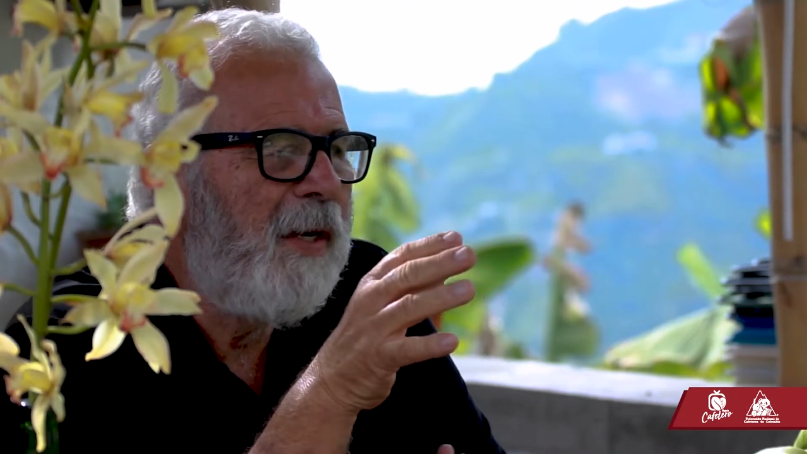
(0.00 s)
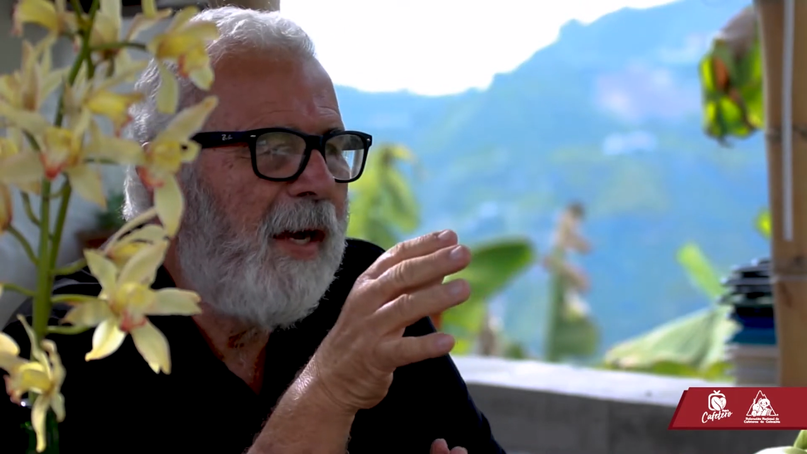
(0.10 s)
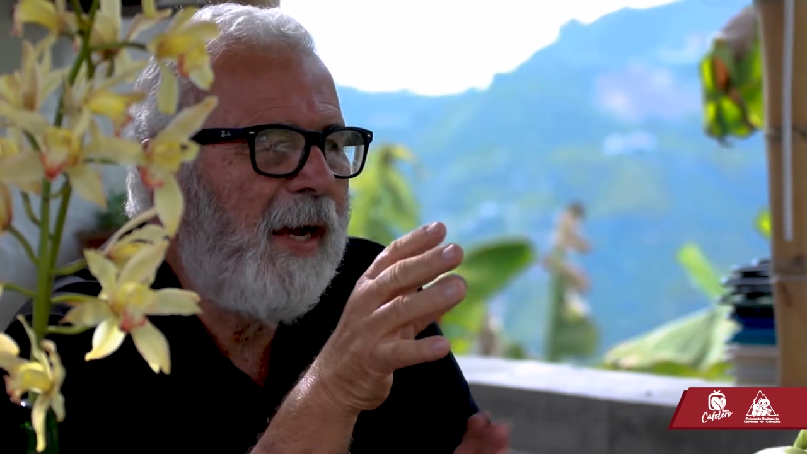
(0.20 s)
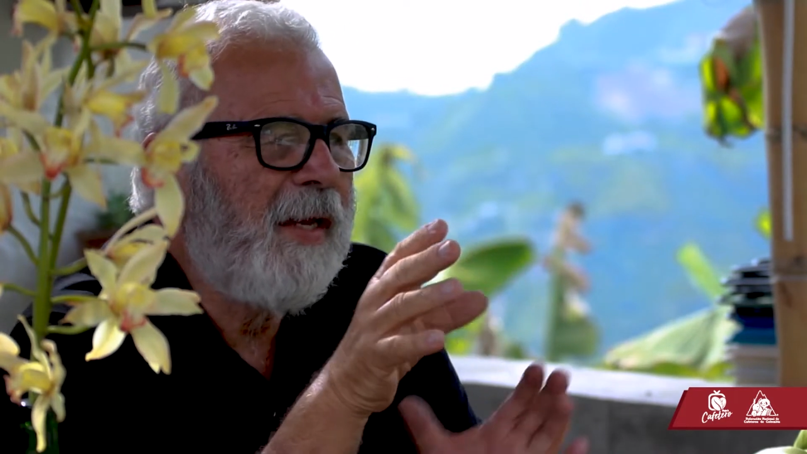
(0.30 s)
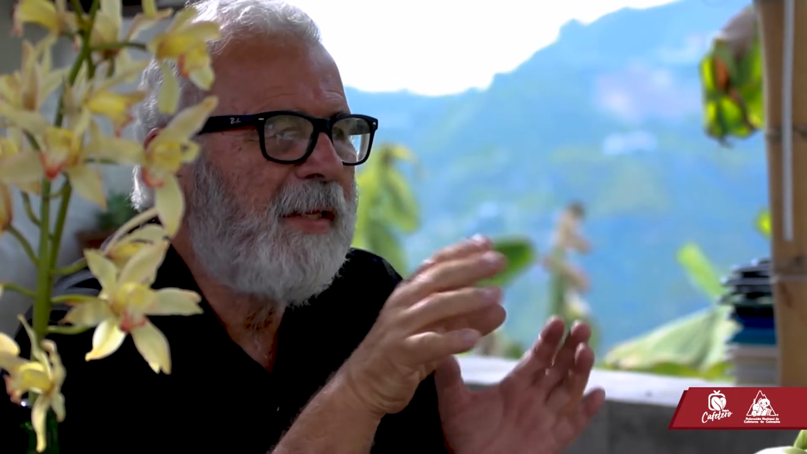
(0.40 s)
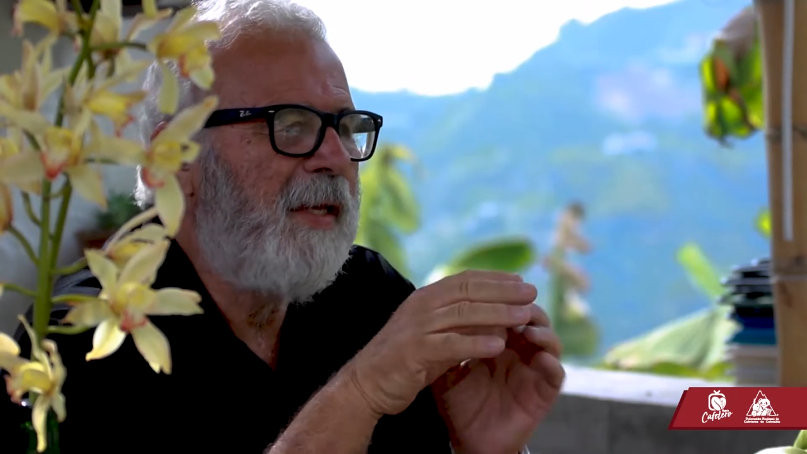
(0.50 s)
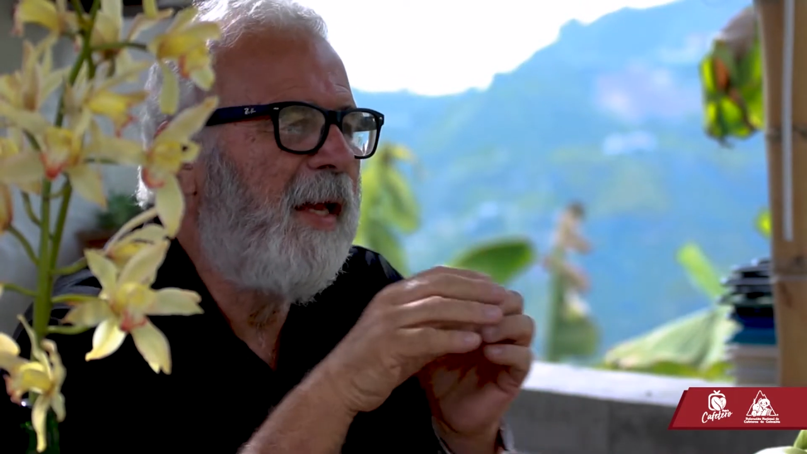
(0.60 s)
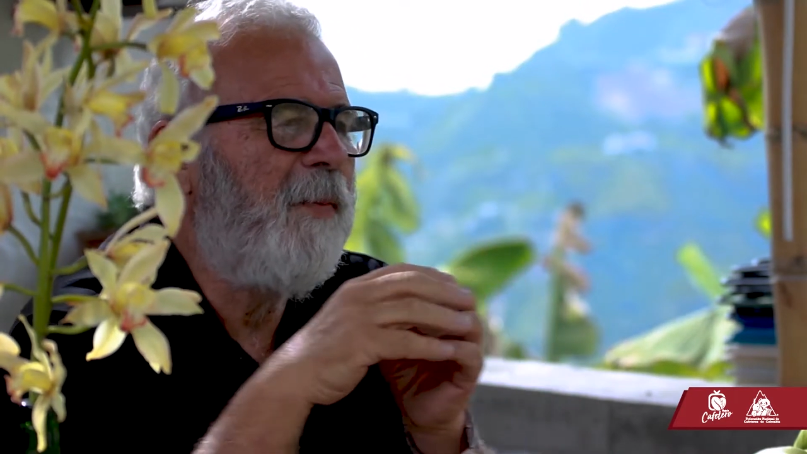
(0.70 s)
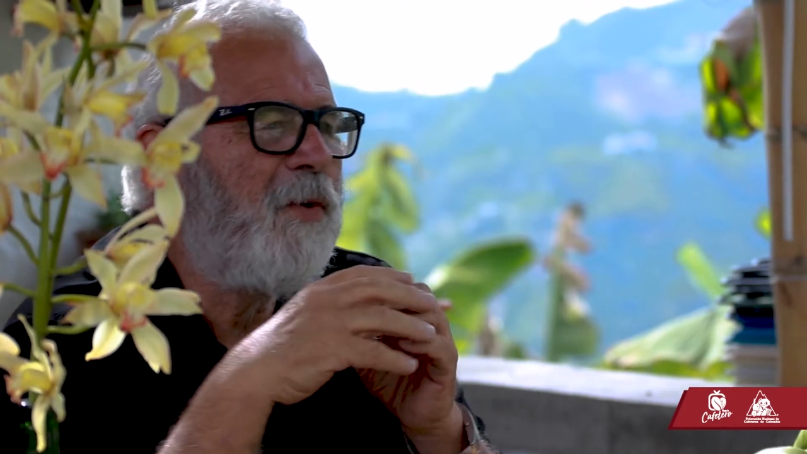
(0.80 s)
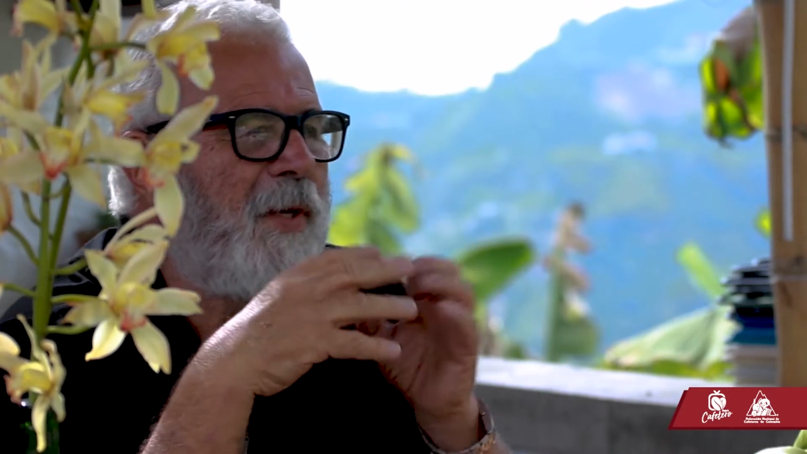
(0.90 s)
a que
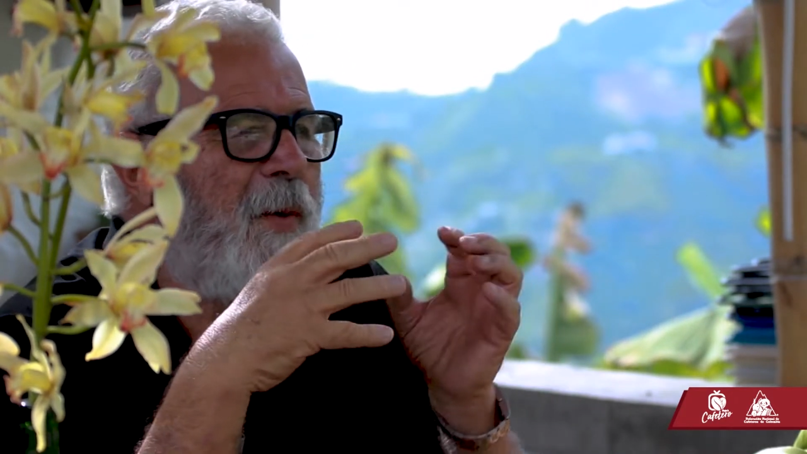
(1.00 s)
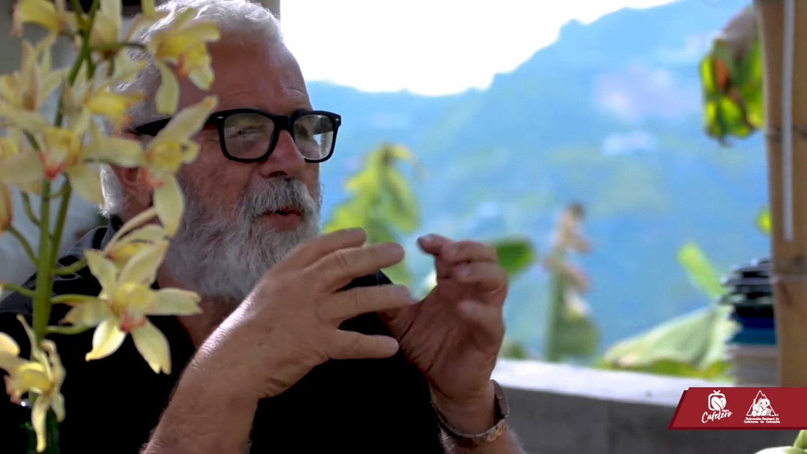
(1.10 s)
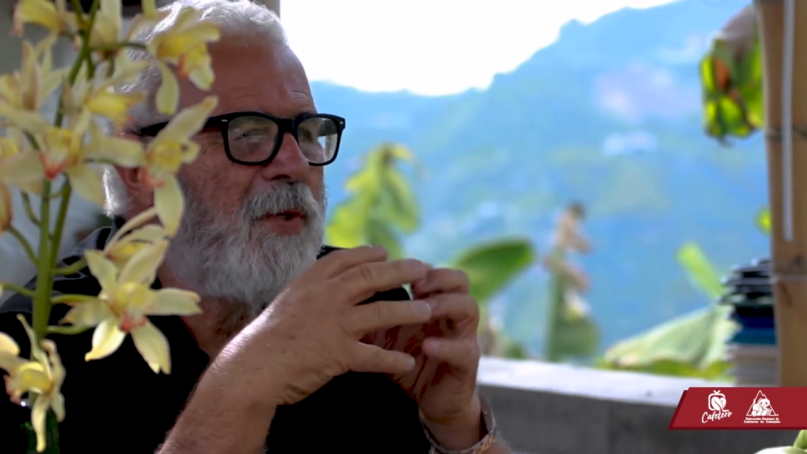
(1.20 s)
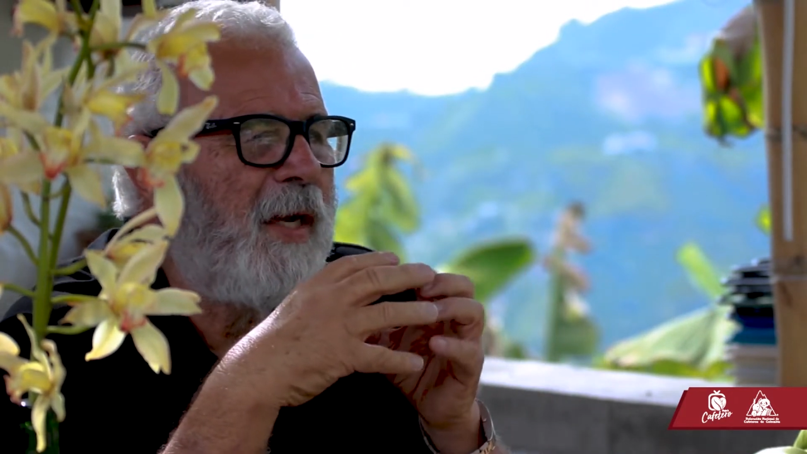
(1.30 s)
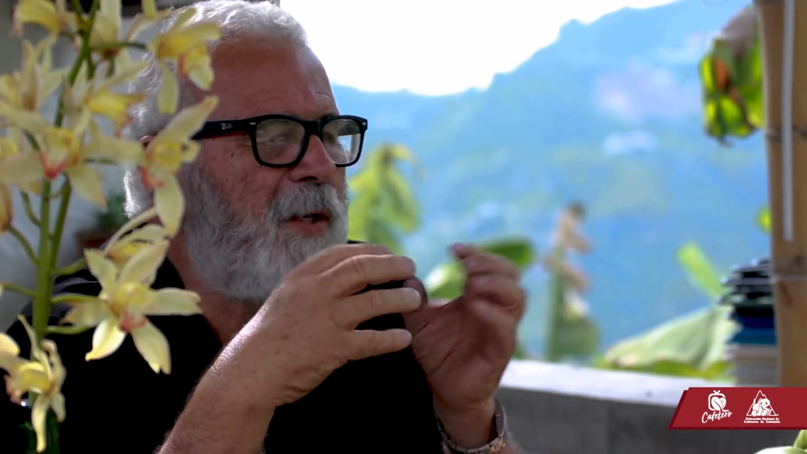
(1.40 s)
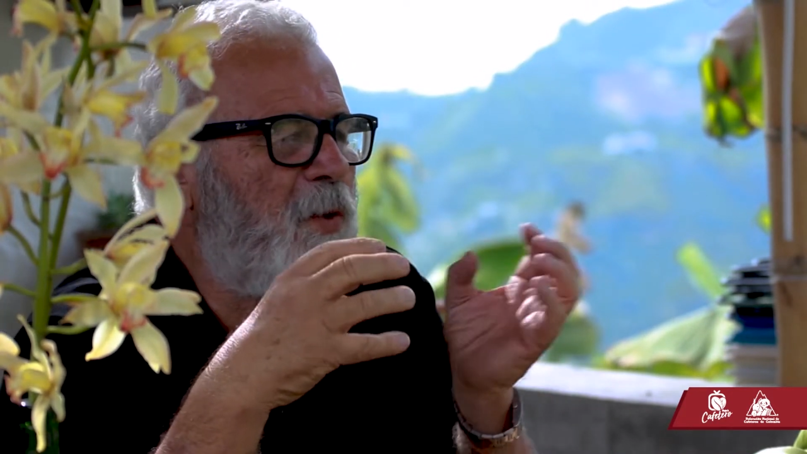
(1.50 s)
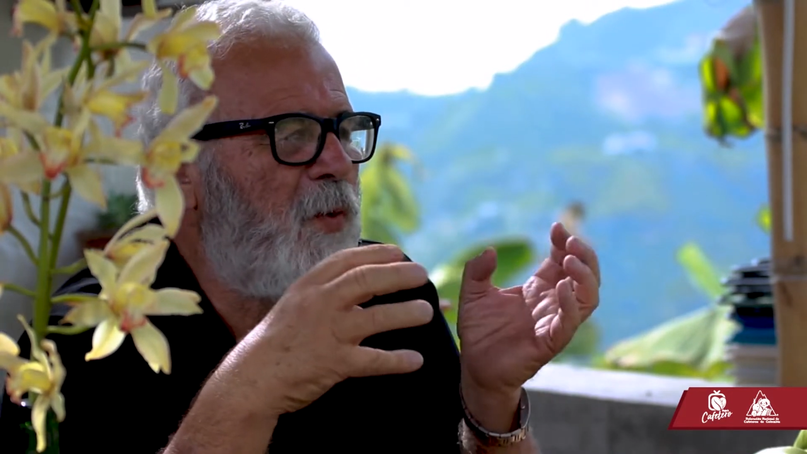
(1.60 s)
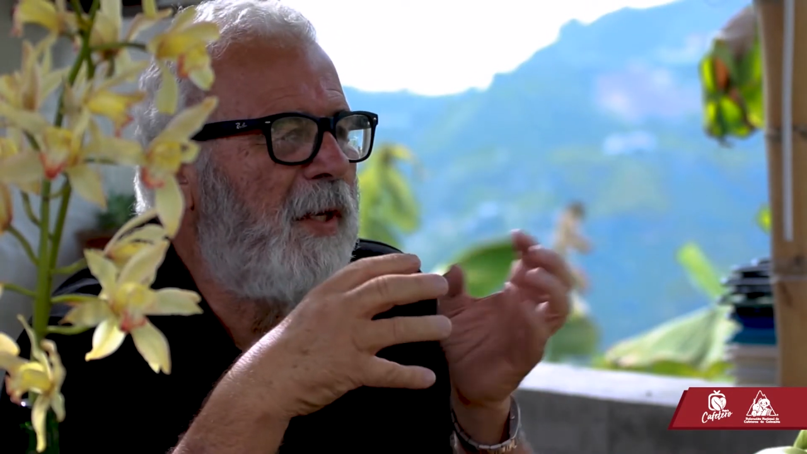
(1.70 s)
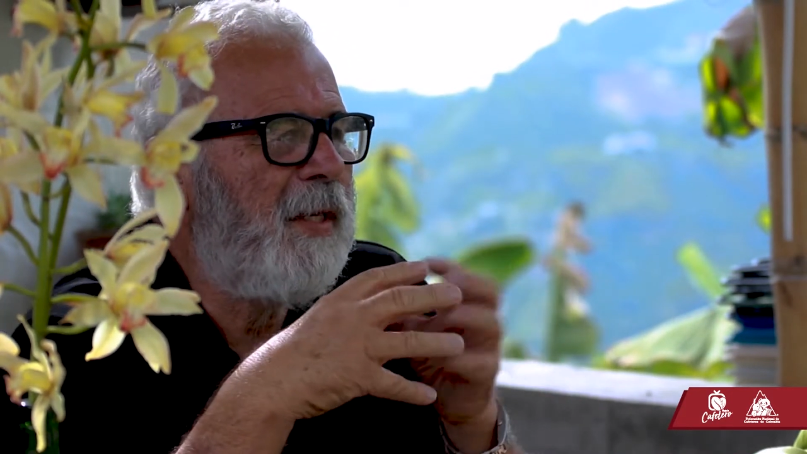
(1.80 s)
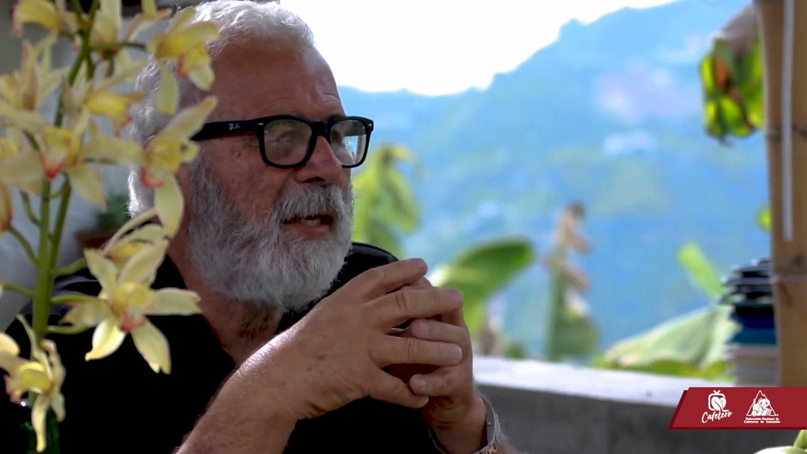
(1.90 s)
teníamos que buscar otro
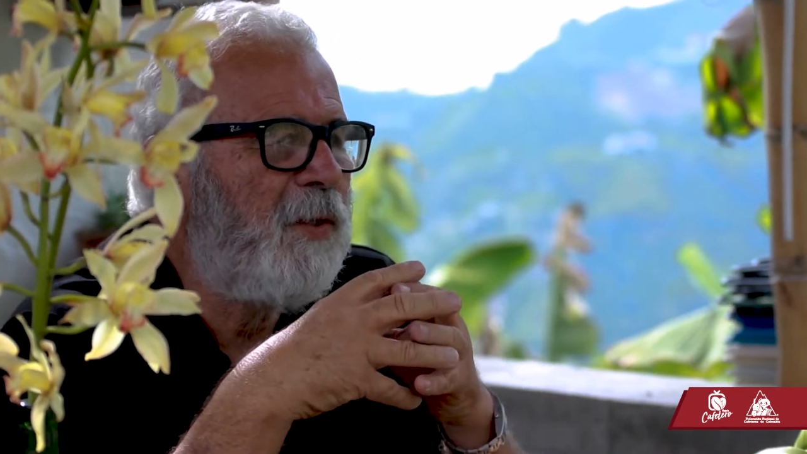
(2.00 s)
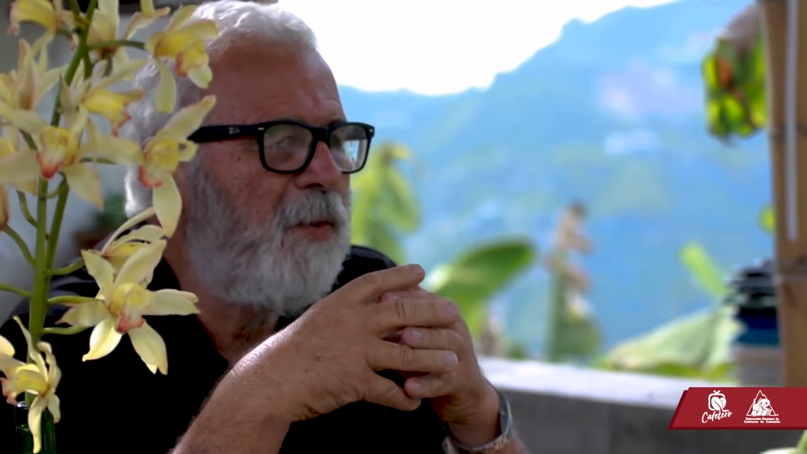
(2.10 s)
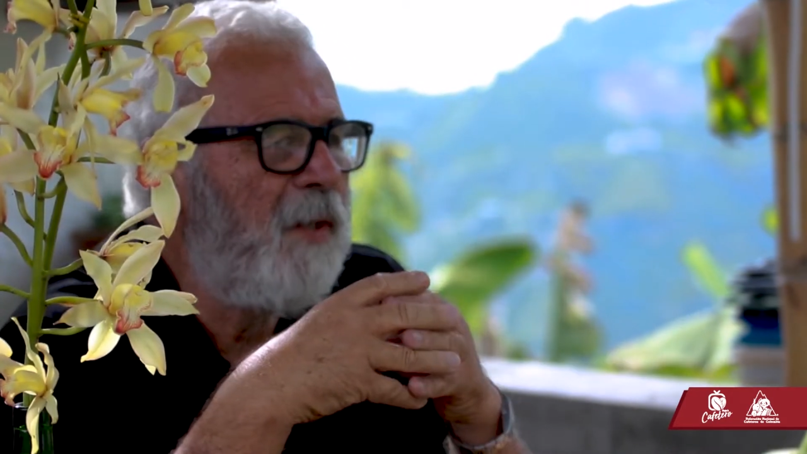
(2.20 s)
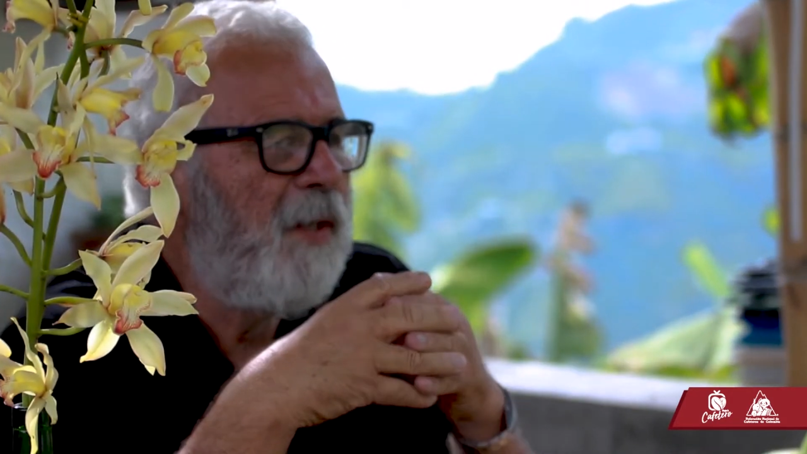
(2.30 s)
ingreso